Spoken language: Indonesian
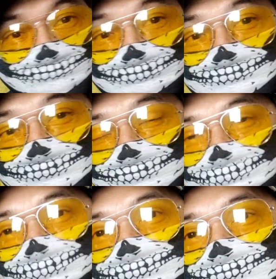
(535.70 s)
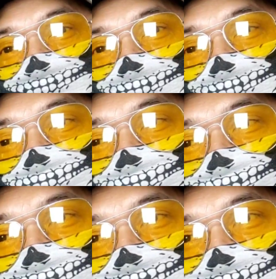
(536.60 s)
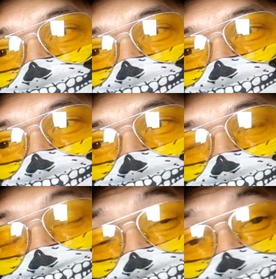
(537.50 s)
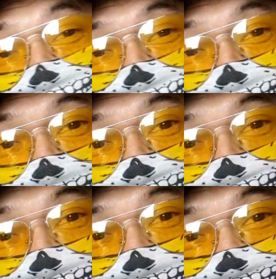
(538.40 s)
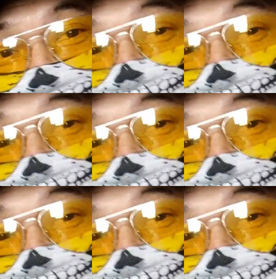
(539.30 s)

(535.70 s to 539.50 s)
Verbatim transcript: resmi dari pemerintah maupun e, video Yusuf Mansur yang